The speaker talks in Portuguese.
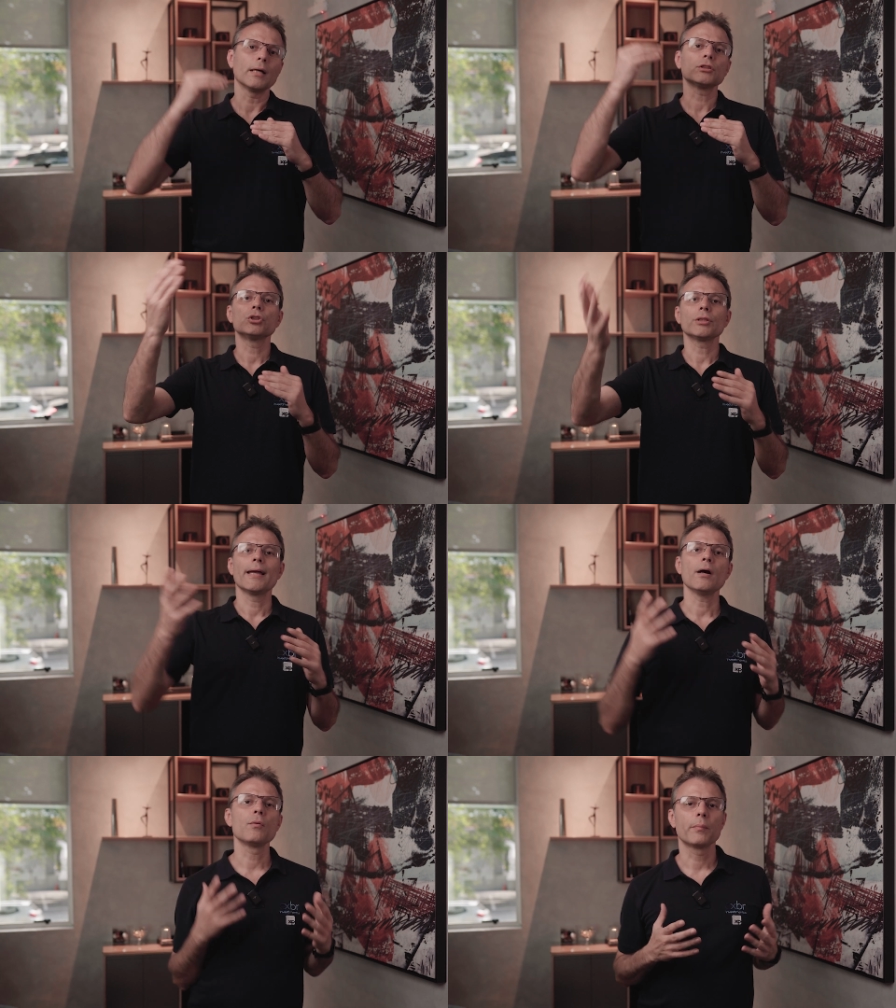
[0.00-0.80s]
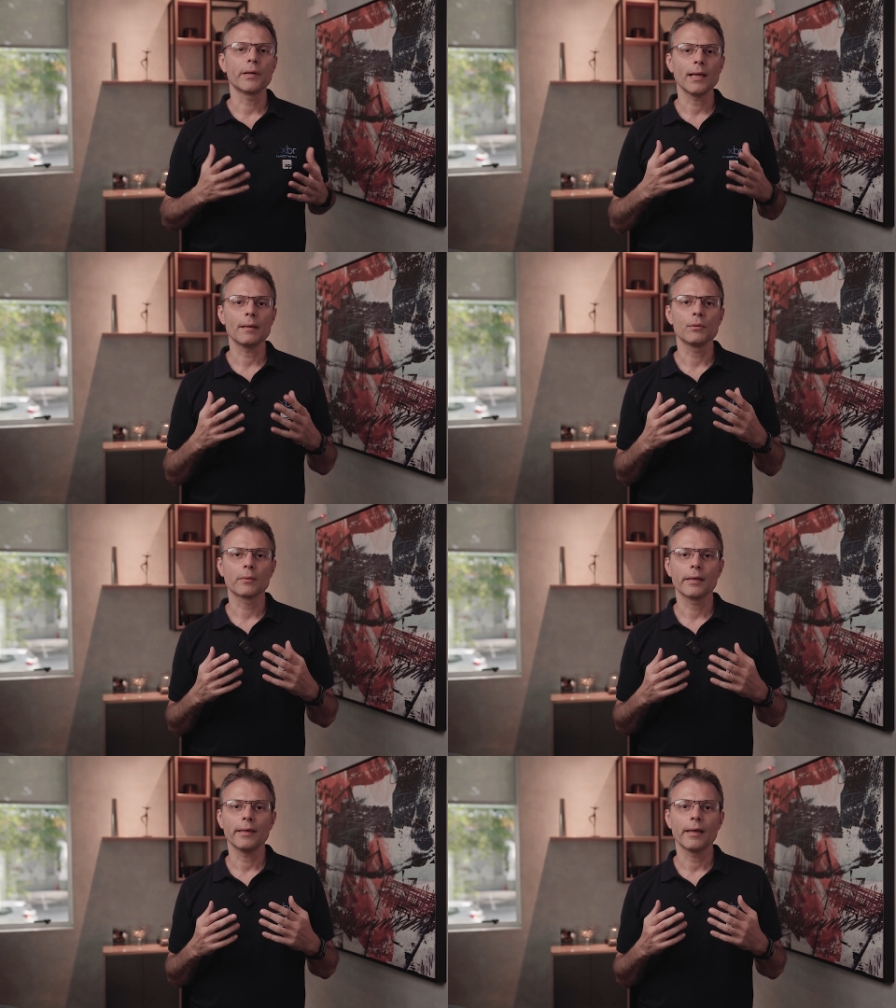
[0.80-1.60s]
acho que já é um
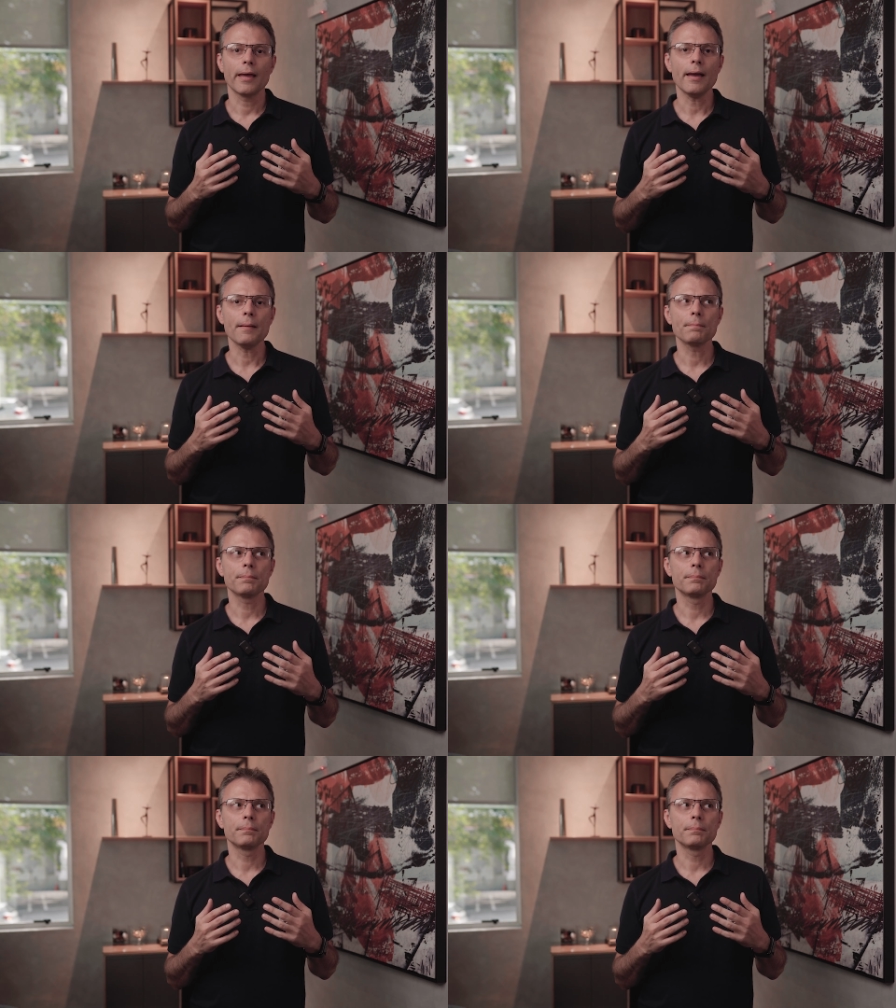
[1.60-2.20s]
prêmio que é